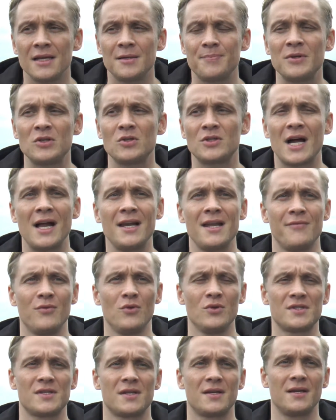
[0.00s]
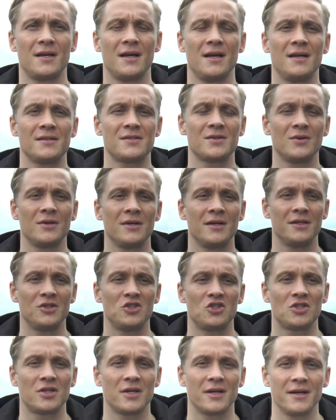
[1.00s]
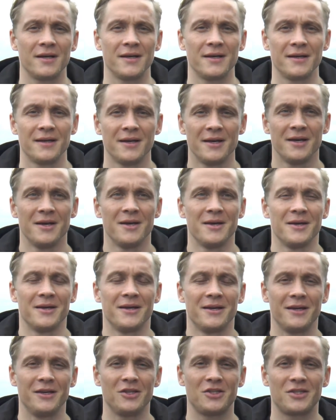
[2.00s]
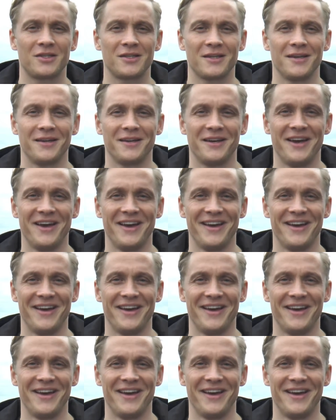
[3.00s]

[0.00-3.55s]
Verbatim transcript: Ich bin total nervös. Also ich, äh, ich, äh,